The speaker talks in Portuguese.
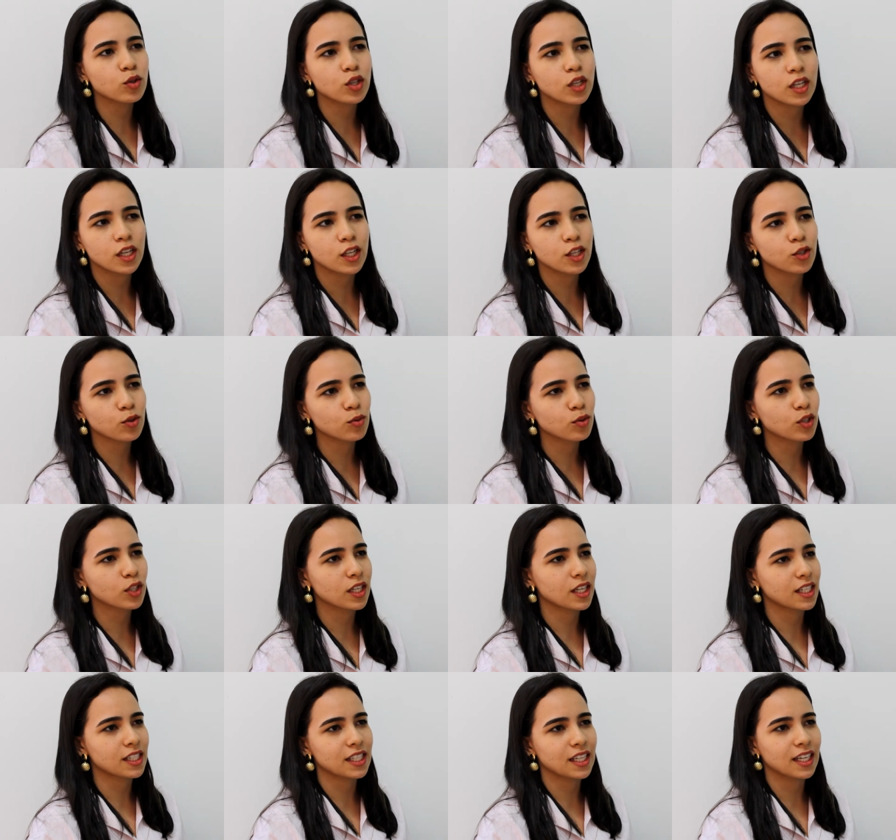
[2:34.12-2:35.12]
os riscos
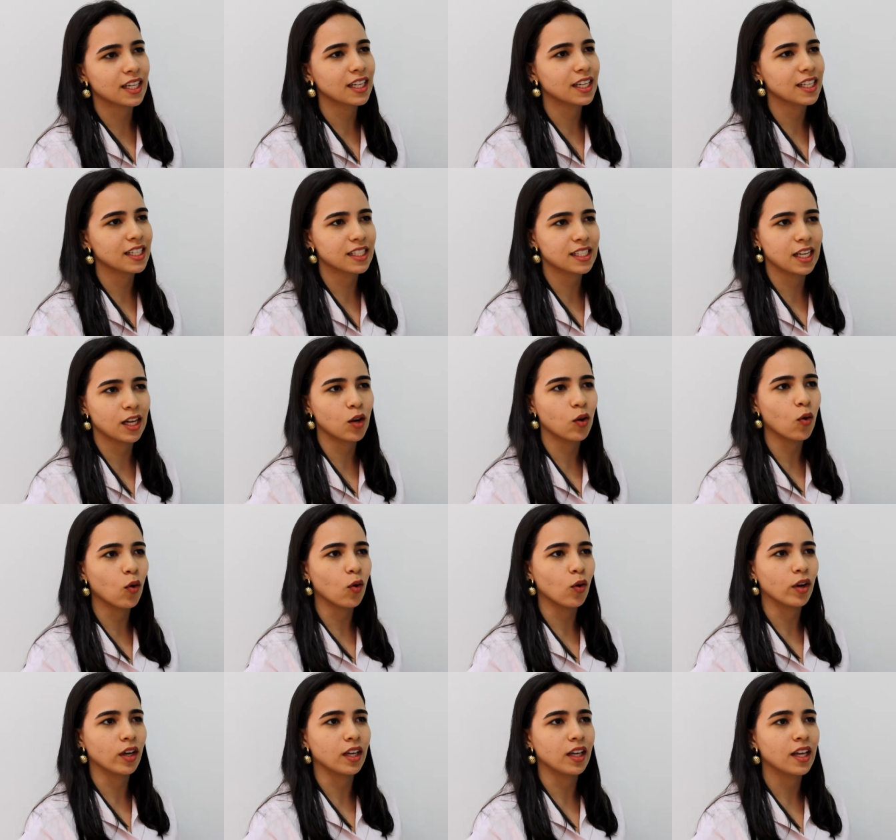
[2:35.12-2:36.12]
que essa criança
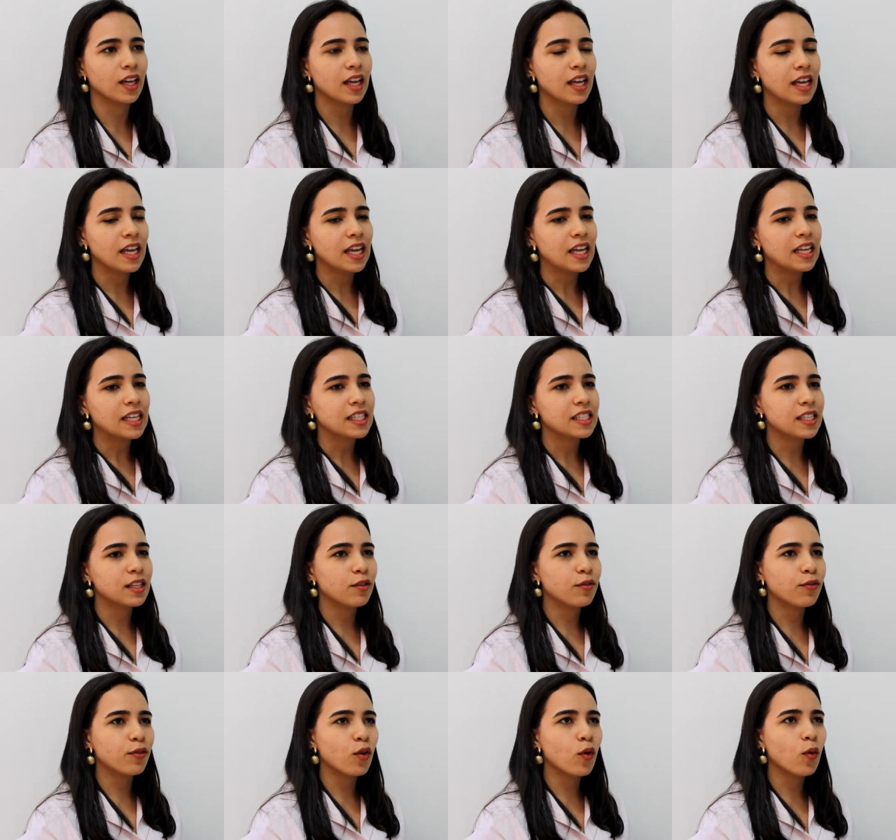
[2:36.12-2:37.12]
corre.
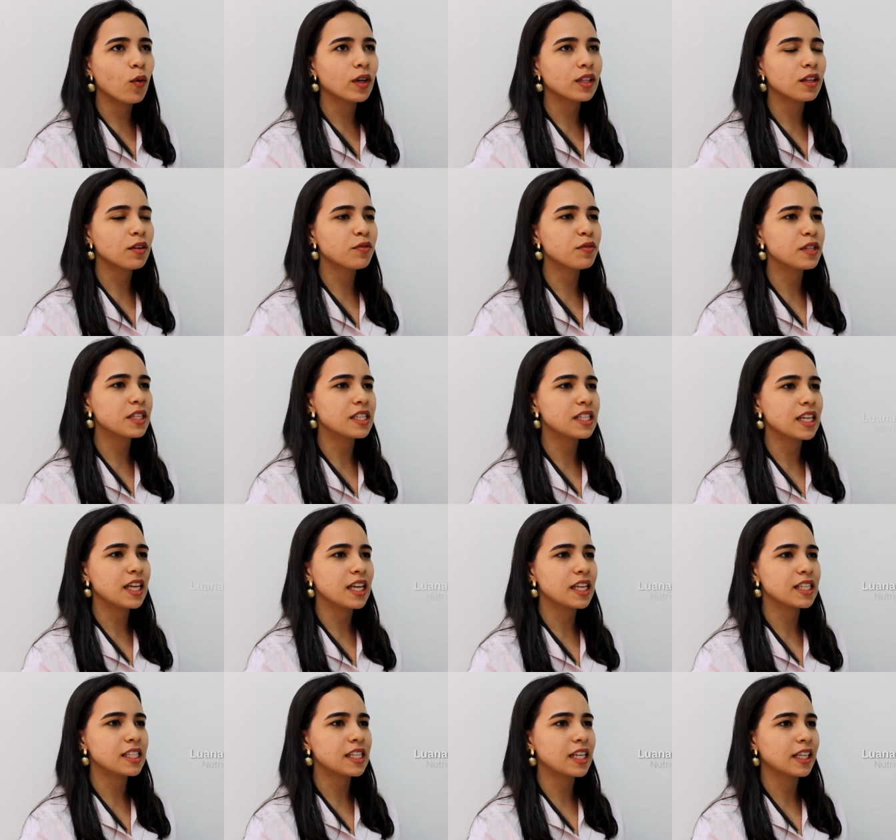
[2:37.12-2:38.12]
Se for uma
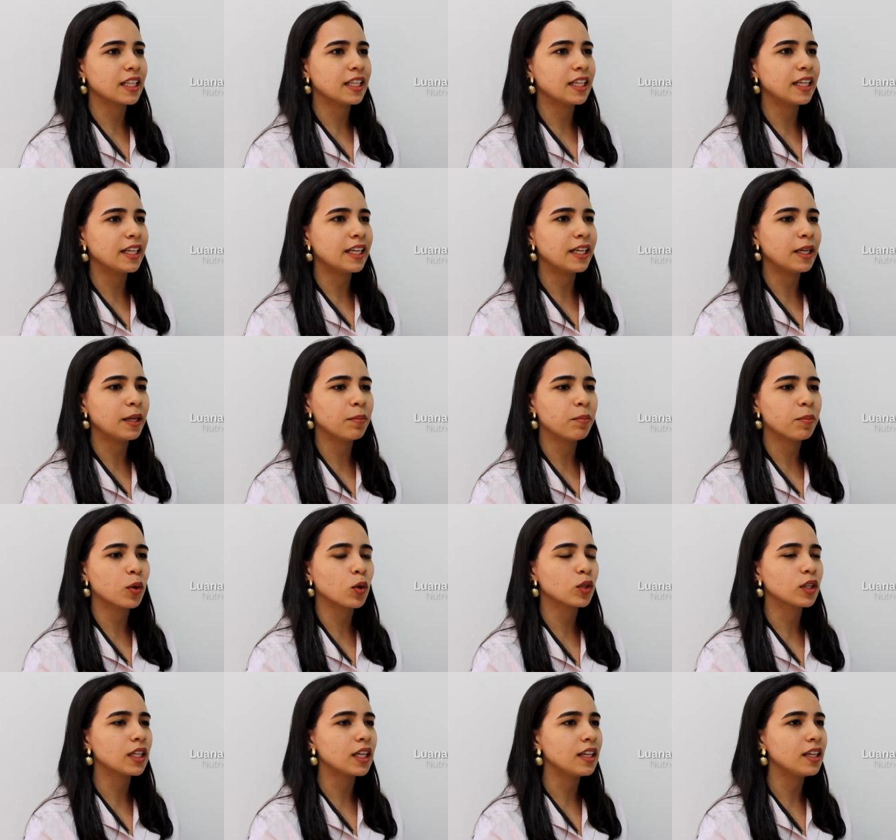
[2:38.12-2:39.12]
deficiência de
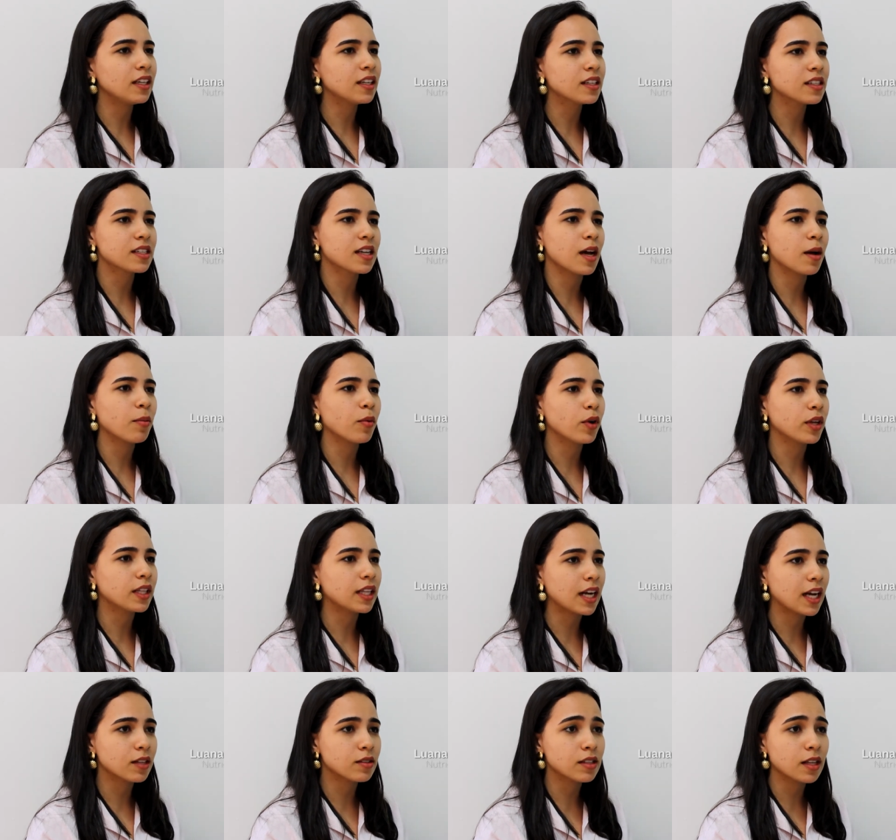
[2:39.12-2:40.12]
proteínas e
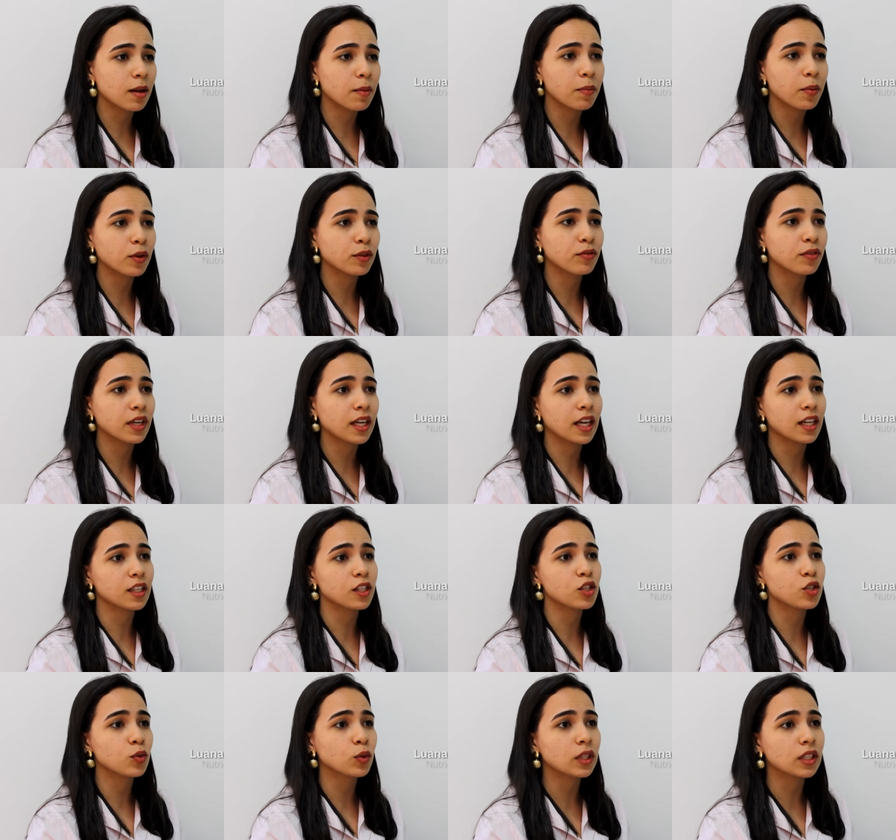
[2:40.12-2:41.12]
carboidratos, ela pode ficar
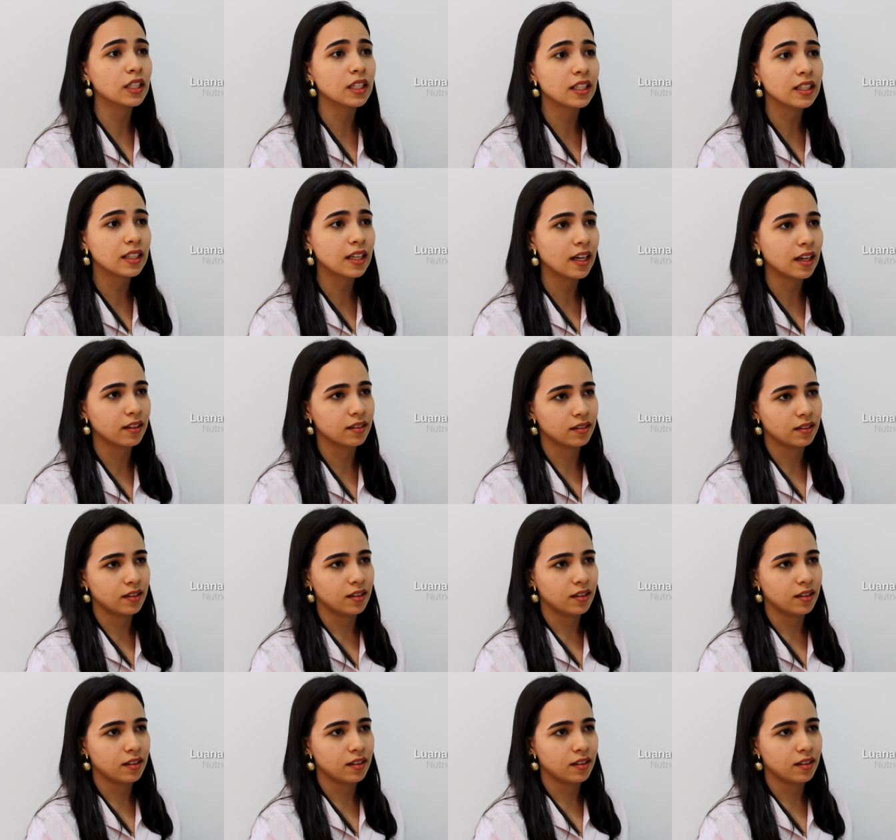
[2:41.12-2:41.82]
desnutrida.